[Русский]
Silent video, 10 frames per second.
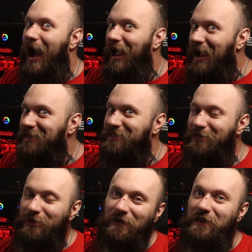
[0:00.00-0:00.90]
А это
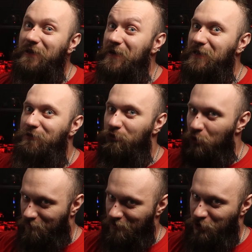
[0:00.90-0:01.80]
нам говорит о
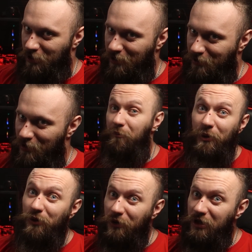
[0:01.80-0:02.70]
двух вещах.
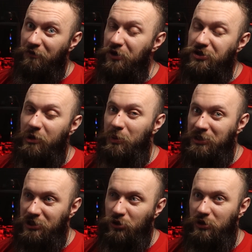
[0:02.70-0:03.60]
Во-первых, графический
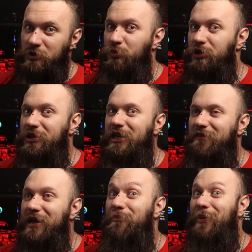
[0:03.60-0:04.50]
процессор у нас будет
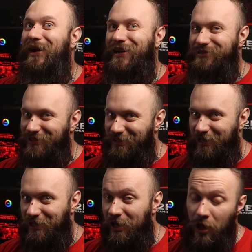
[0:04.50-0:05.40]
явно
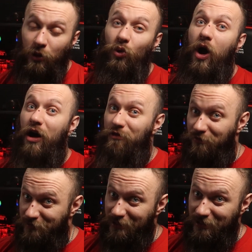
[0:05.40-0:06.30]
похолоднее. Ну а
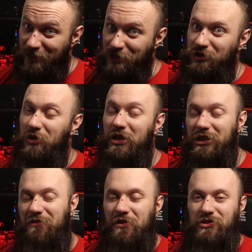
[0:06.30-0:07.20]
во-вторых,
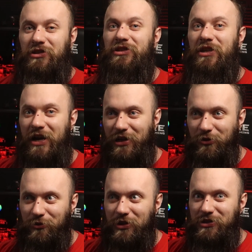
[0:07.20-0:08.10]
4090 Ti
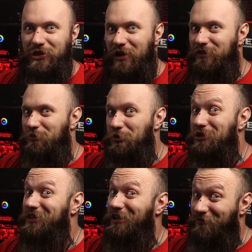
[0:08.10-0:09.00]
у нас явно
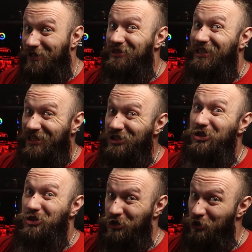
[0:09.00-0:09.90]
будет на ватт таки
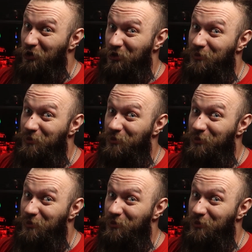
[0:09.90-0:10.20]
600.